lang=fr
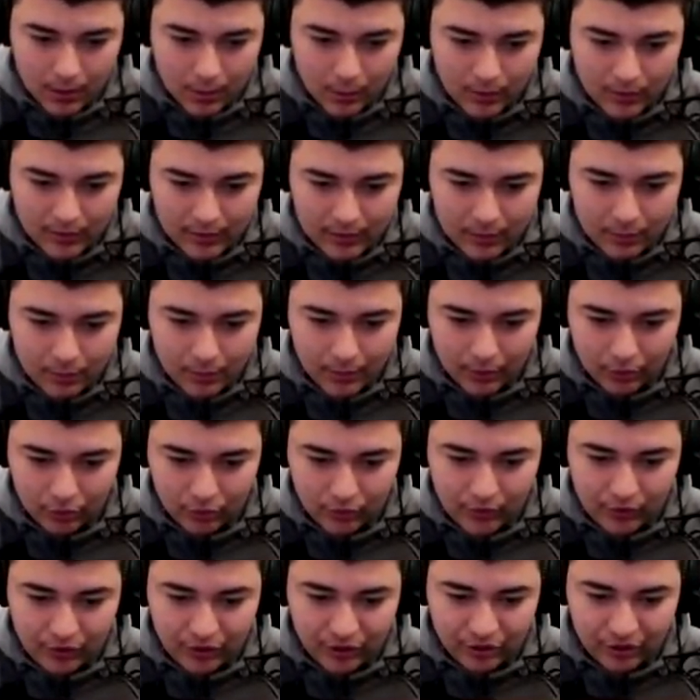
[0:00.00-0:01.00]
où est-ce qu'il pourrait être Je
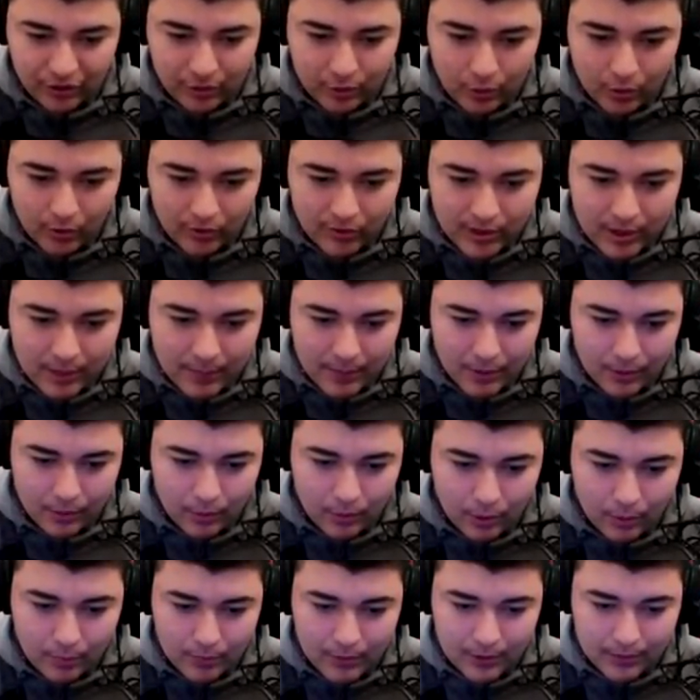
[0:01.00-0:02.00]
vais chercher dehors, s'il est pas
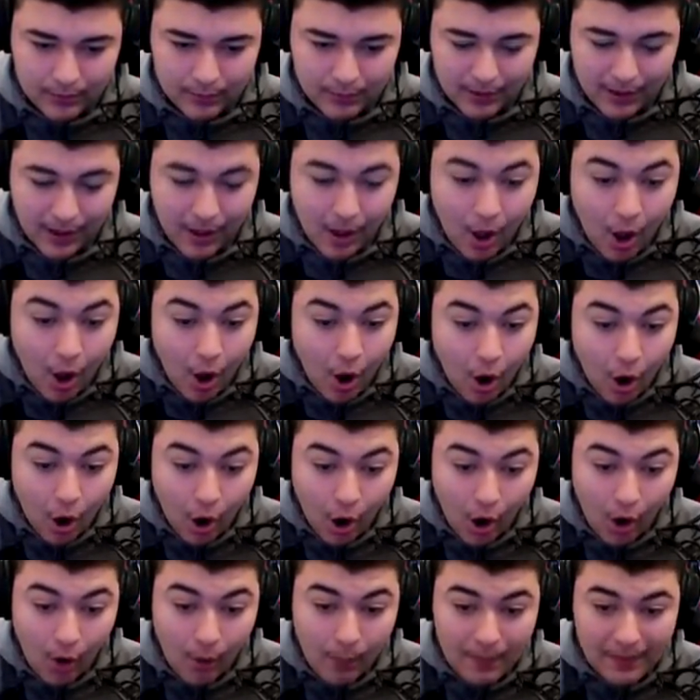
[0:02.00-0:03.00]
dehors, peut-être...
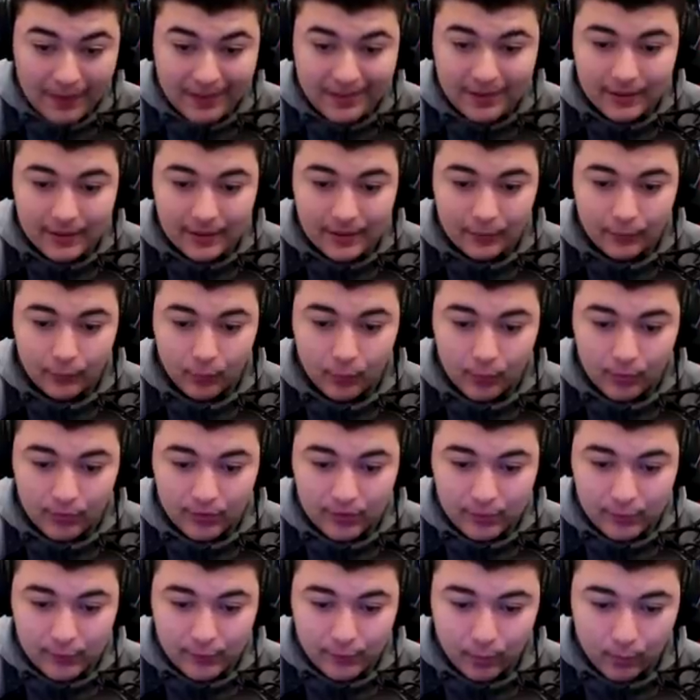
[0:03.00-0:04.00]
Oh, mais s'il
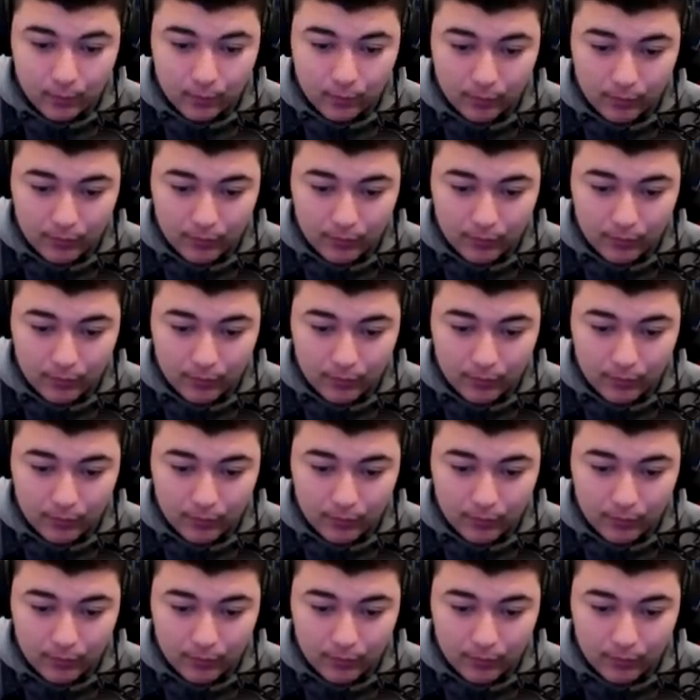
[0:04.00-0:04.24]
fait vroom